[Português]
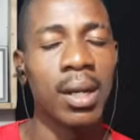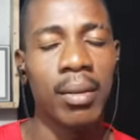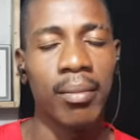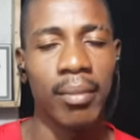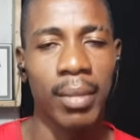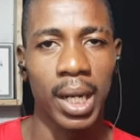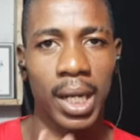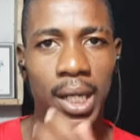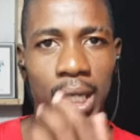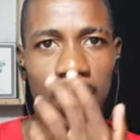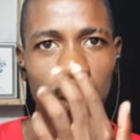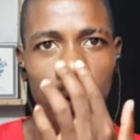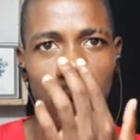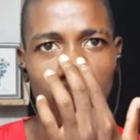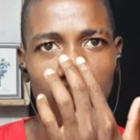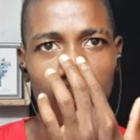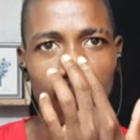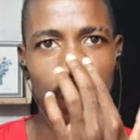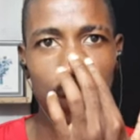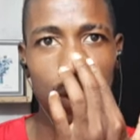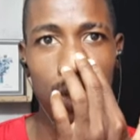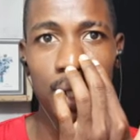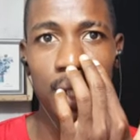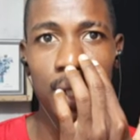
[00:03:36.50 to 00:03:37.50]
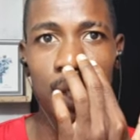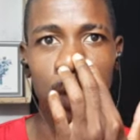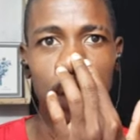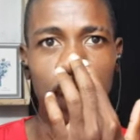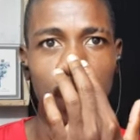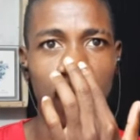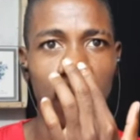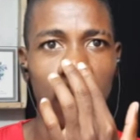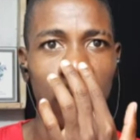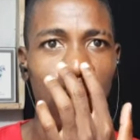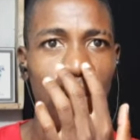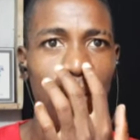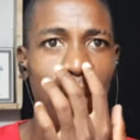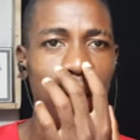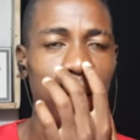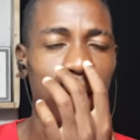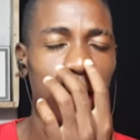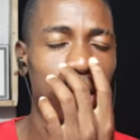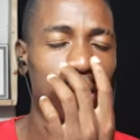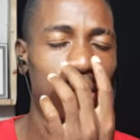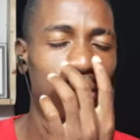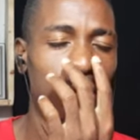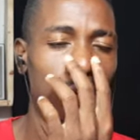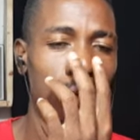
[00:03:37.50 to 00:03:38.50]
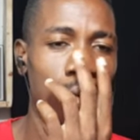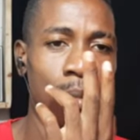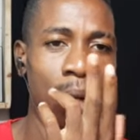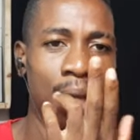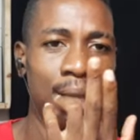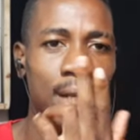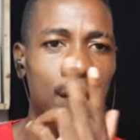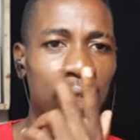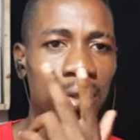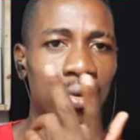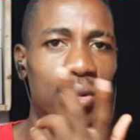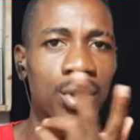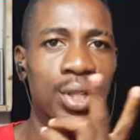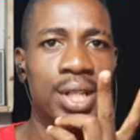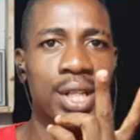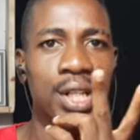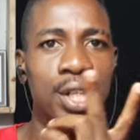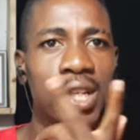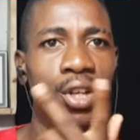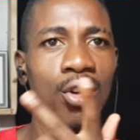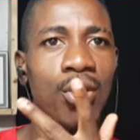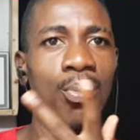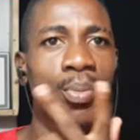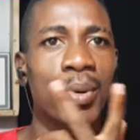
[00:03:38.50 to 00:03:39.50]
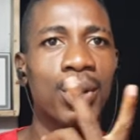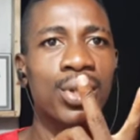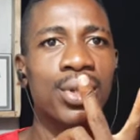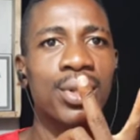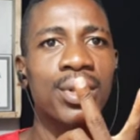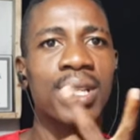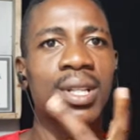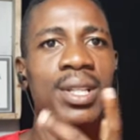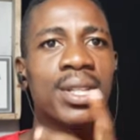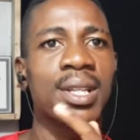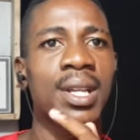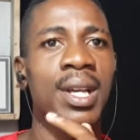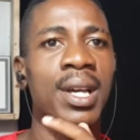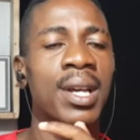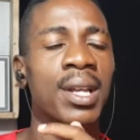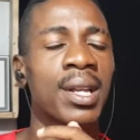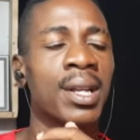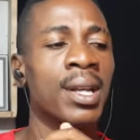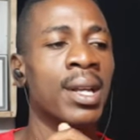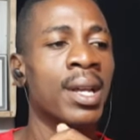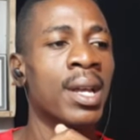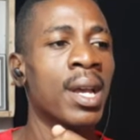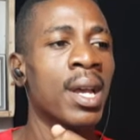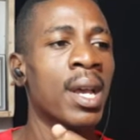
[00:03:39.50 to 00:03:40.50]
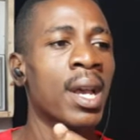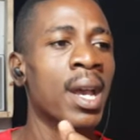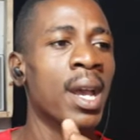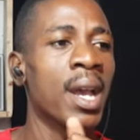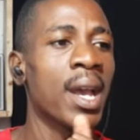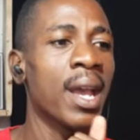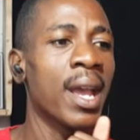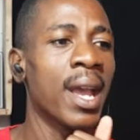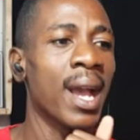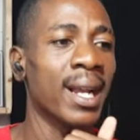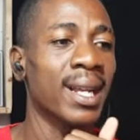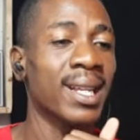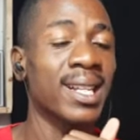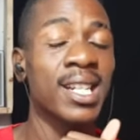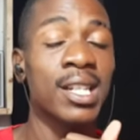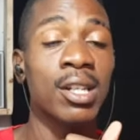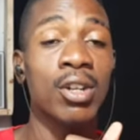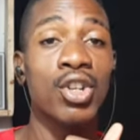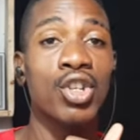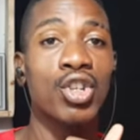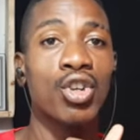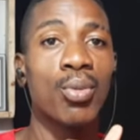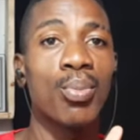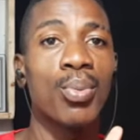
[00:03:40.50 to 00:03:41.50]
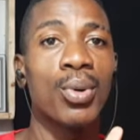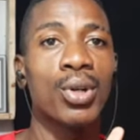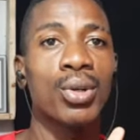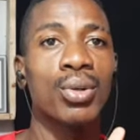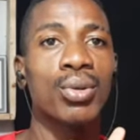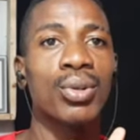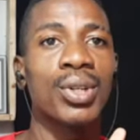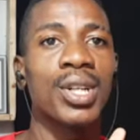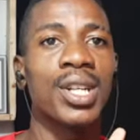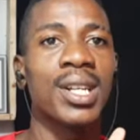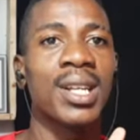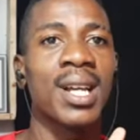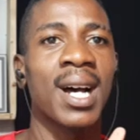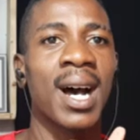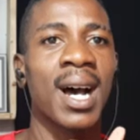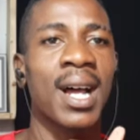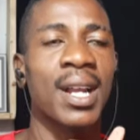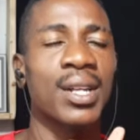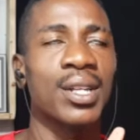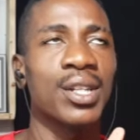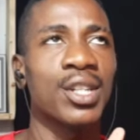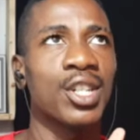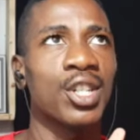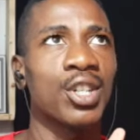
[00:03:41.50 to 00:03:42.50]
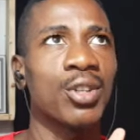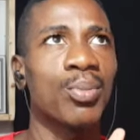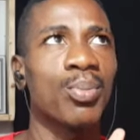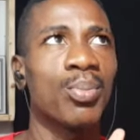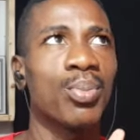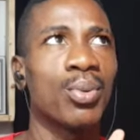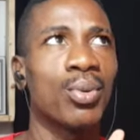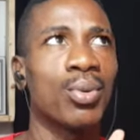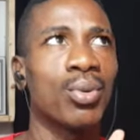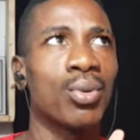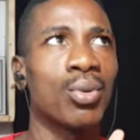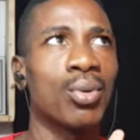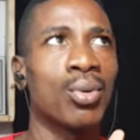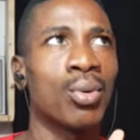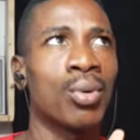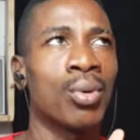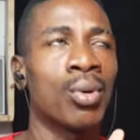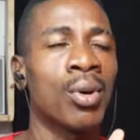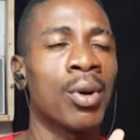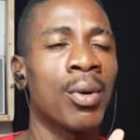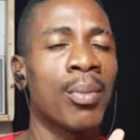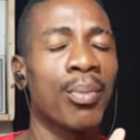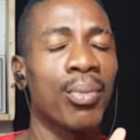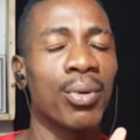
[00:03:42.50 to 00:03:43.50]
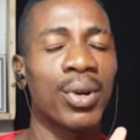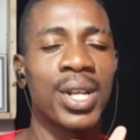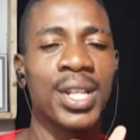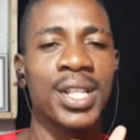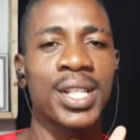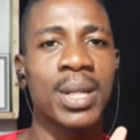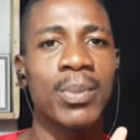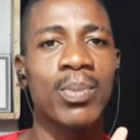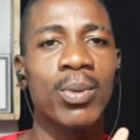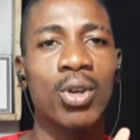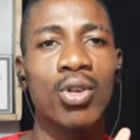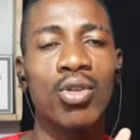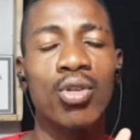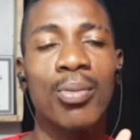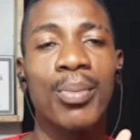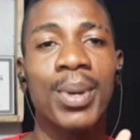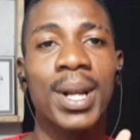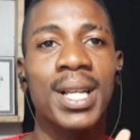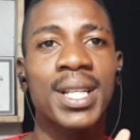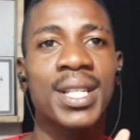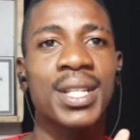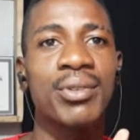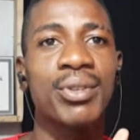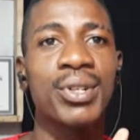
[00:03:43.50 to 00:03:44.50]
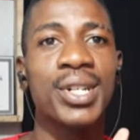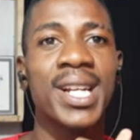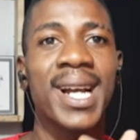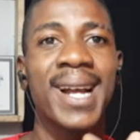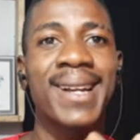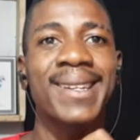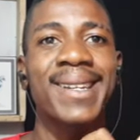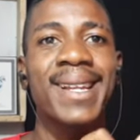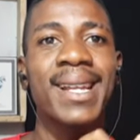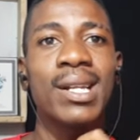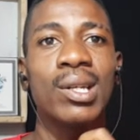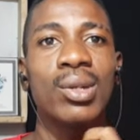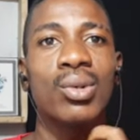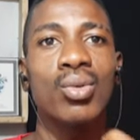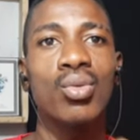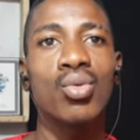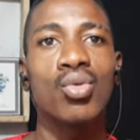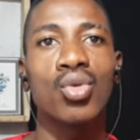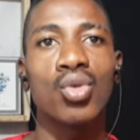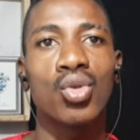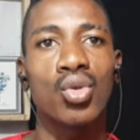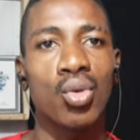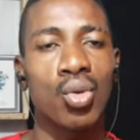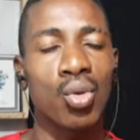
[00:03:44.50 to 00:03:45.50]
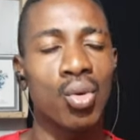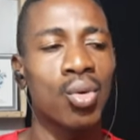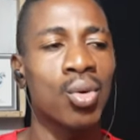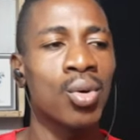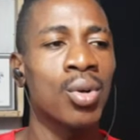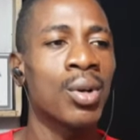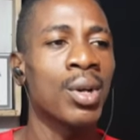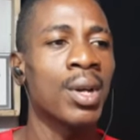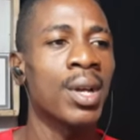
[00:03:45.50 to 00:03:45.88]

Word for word: Mas eu acho que é uma das, uma das coisas que eu posso dizer é a questão de oportunidades. Tipo, por exemplo, no Brasil já tem tudo.